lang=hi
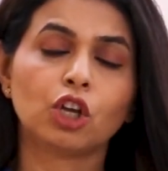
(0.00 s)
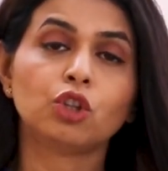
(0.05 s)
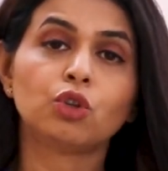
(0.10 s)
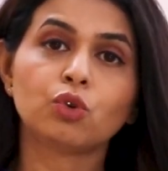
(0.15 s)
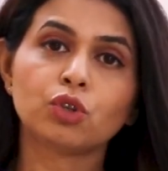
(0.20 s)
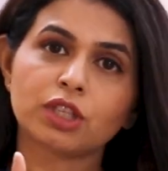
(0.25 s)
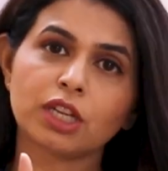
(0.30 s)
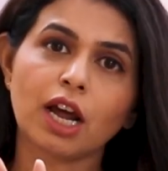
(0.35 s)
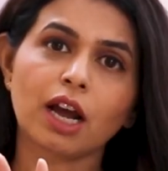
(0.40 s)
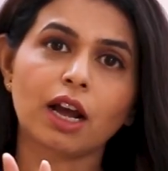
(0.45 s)

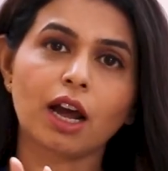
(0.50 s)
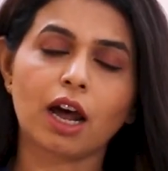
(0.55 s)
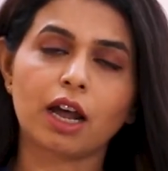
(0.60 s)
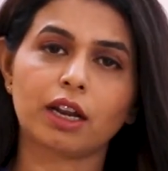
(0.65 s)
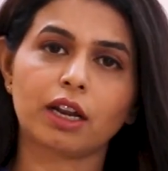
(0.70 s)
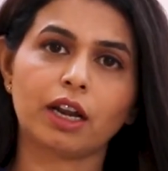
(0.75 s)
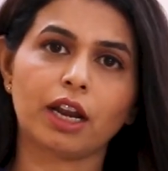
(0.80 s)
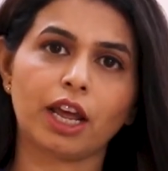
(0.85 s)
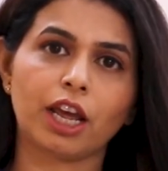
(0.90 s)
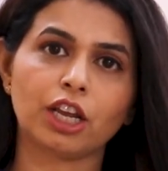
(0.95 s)
दूसरा
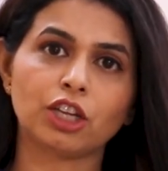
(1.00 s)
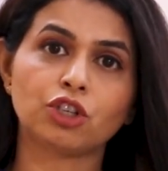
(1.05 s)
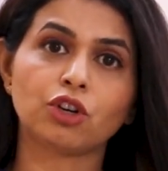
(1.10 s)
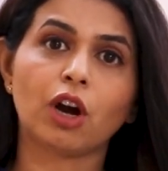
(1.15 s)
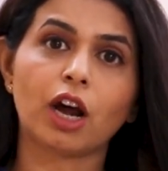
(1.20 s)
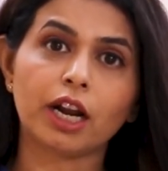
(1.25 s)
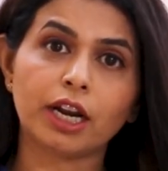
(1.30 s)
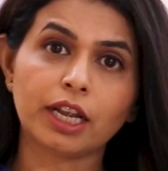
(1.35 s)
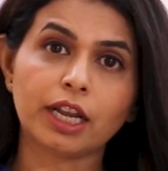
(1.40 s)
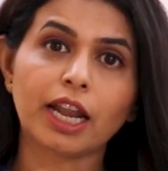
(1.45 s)
कारण है जो
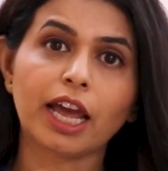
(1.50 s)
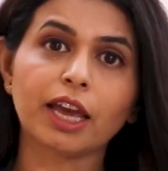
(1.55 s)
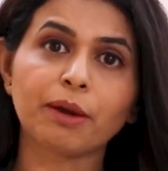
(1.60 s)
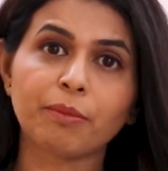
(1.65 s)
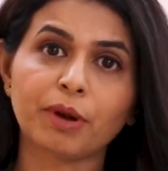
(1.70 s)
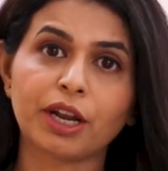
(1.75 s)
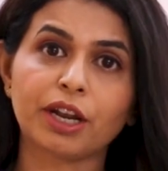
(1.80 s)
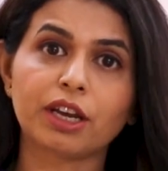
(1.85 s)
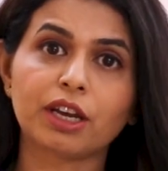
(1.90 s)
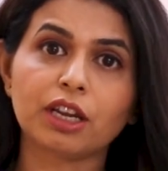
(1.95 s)
अंडरलाइन
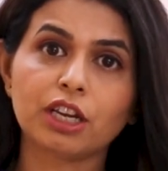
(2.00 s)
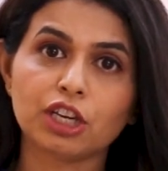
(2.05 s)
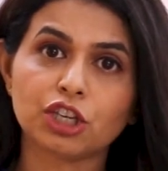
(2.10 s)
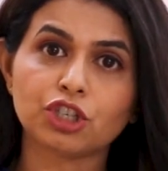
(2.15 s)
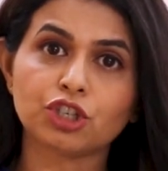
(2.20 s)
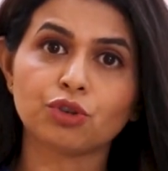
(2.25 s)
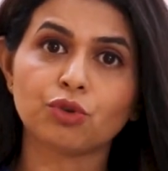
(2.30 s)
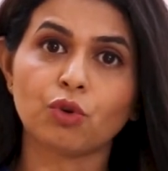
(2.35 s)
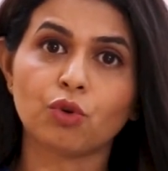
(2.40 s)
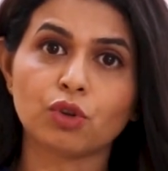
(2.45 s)
मेडिकल
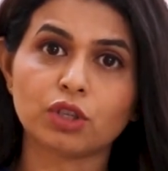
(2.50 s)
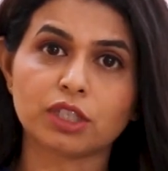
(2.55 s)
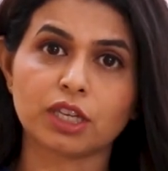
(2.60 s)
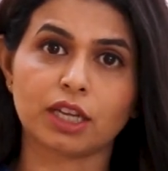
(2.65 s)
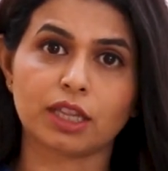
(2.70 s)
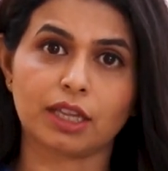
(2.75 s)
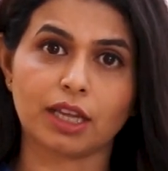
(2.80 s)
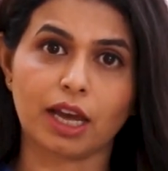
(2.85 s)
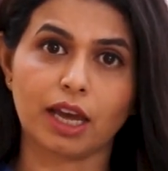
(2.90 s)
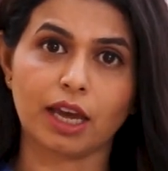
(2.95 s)
इशू हो
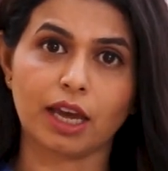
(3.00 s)
सकता